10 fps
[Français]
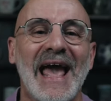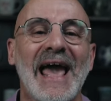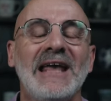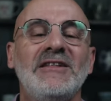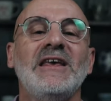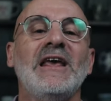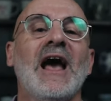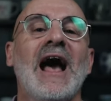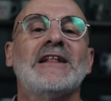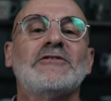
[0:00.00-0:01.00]
et il
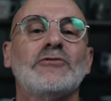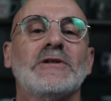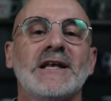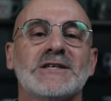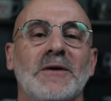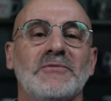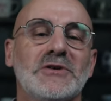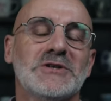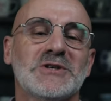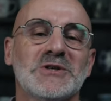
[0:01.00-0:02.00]
dit à toutes les hommes,
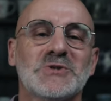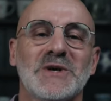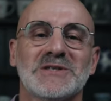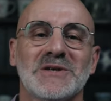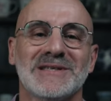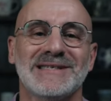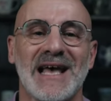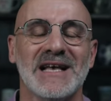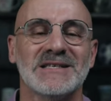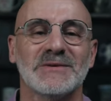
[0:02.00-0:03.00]

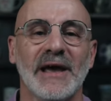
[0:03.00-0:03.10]
276,